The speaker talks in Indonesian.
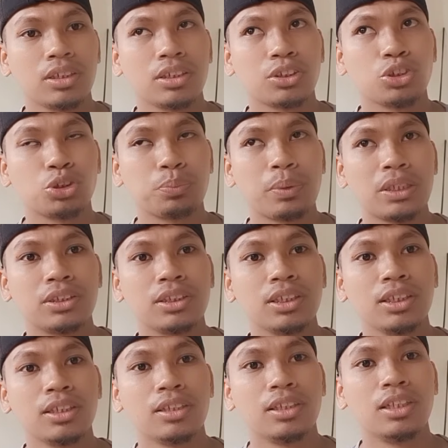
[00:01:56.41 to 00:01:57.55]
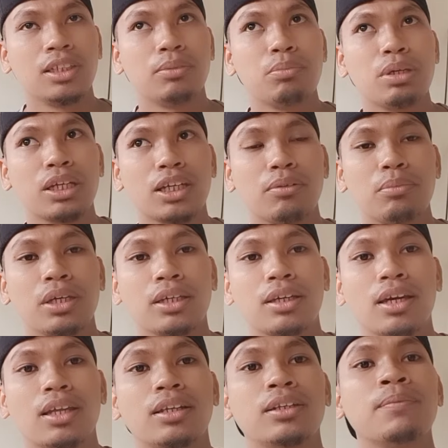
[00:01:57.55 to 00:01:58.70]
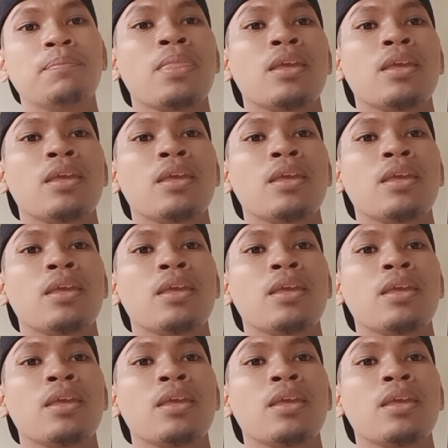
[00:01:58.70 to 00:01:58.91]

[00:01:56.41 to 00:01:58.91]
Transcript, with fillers: suspensi di bengkel-bengkel